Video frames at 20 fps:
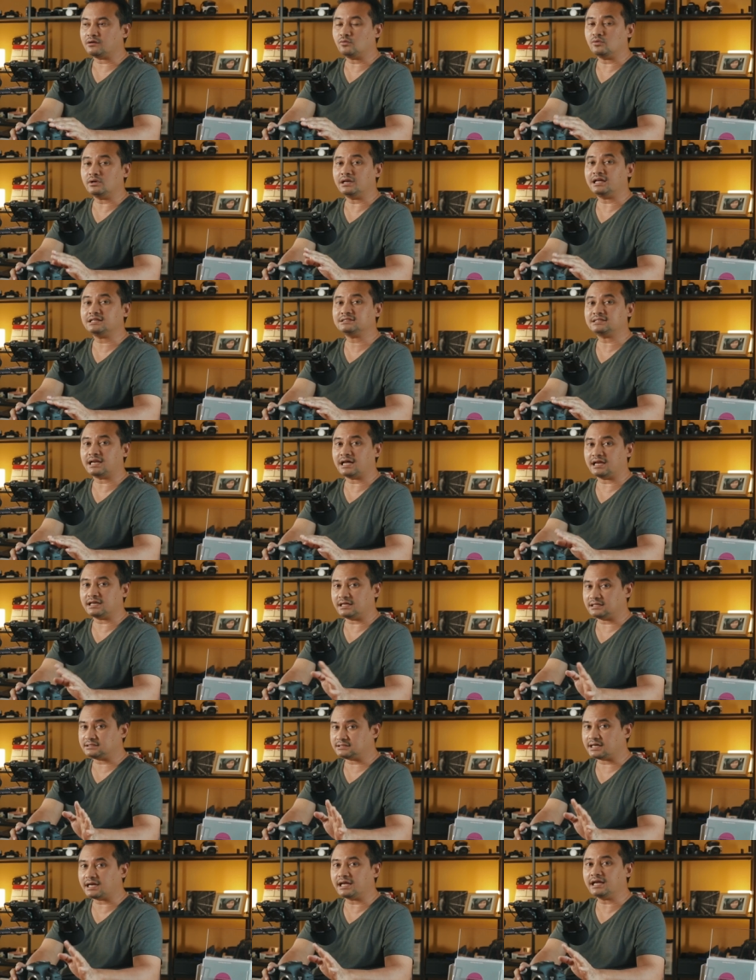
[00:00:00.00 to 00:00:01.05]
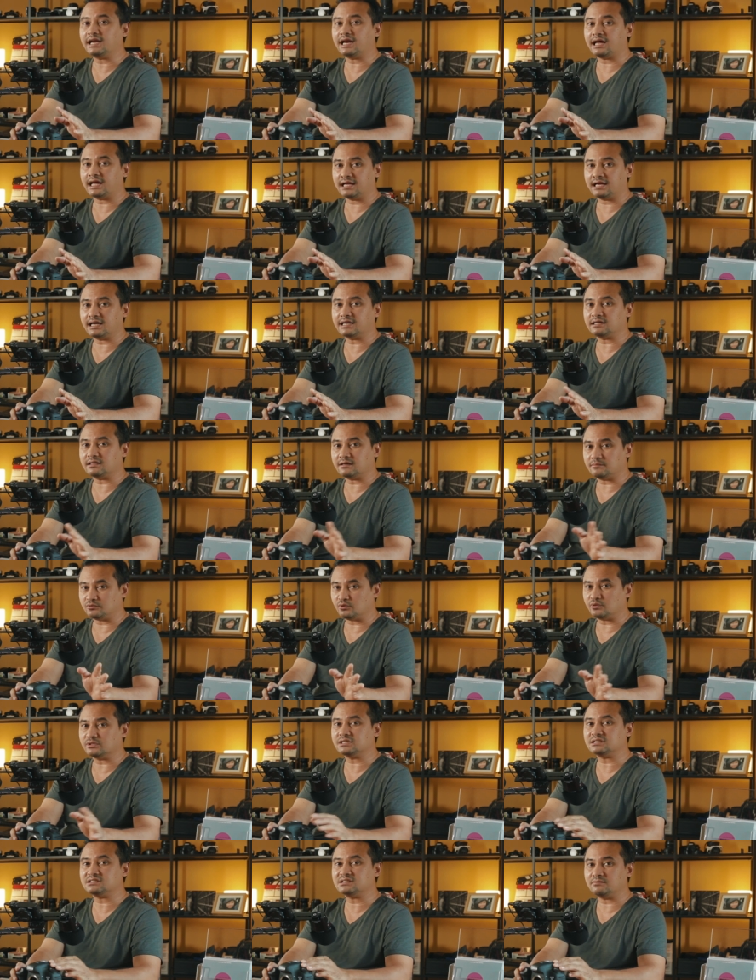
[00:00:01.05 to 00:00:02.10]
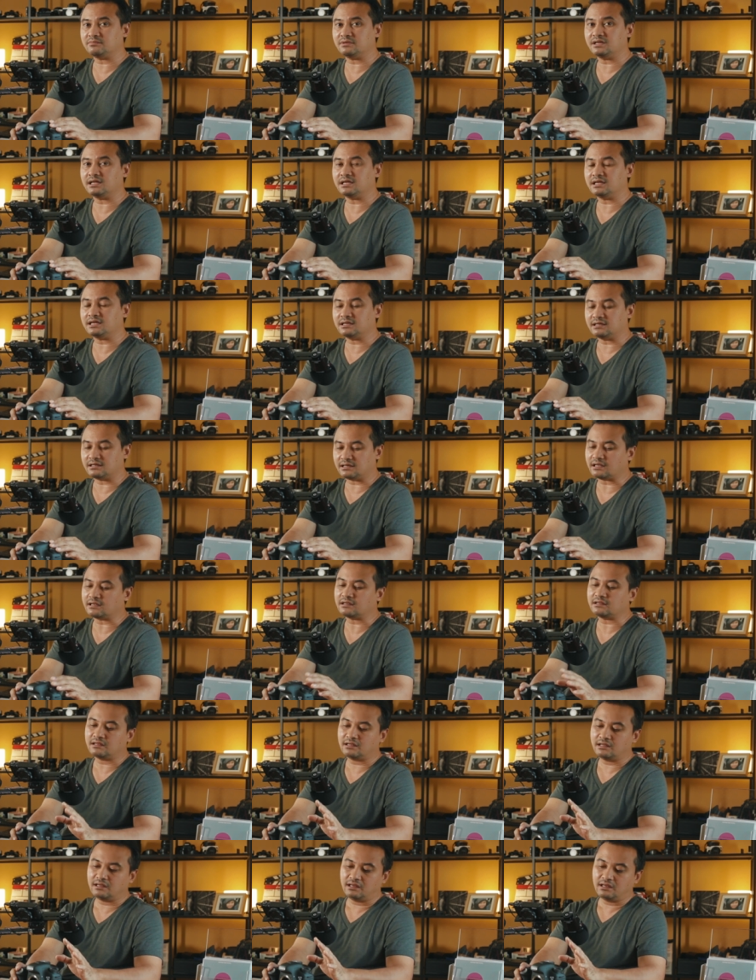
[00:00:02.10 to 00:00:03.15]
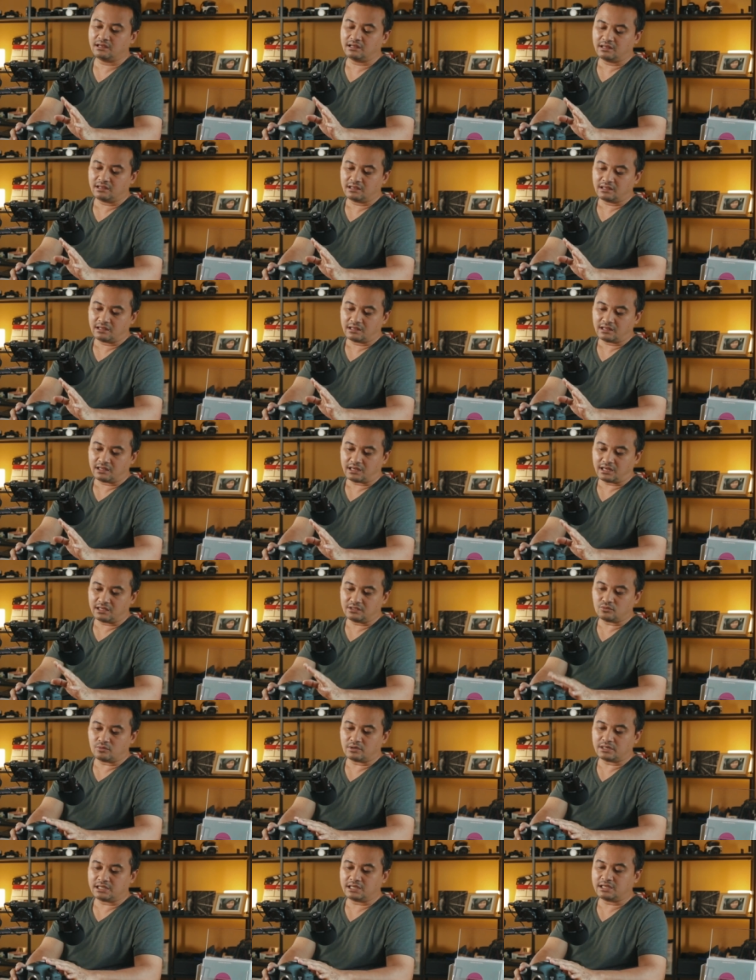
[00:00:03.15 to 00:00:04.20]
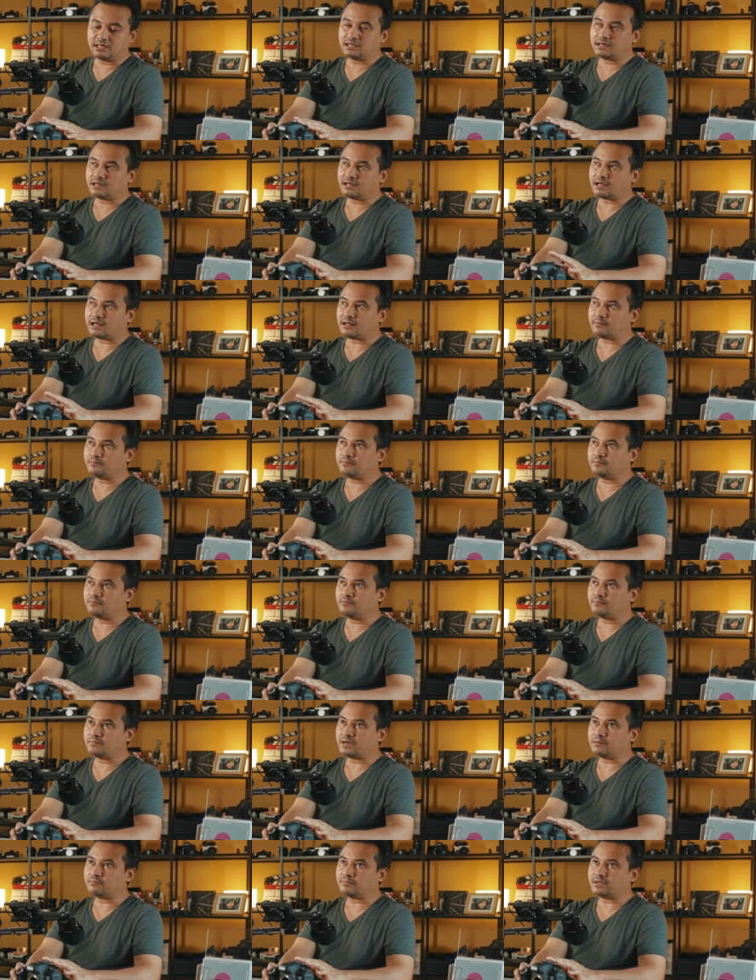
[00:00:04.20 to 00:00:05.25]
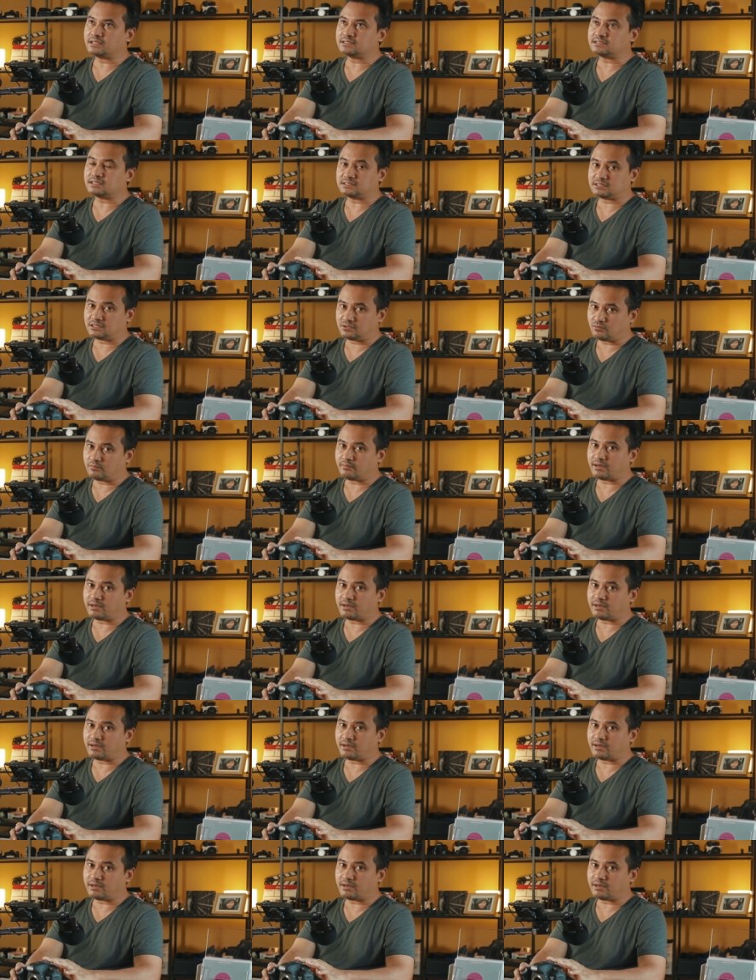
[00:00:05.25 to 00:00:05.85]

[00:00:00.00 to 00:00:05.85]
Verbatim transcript: คุณลักษณะเนี่ยจะคล้ายๆกันกับตัว 70D นะ ไอตัวนี้เนี่ยนะครับ มันเป็นเซนเซอร์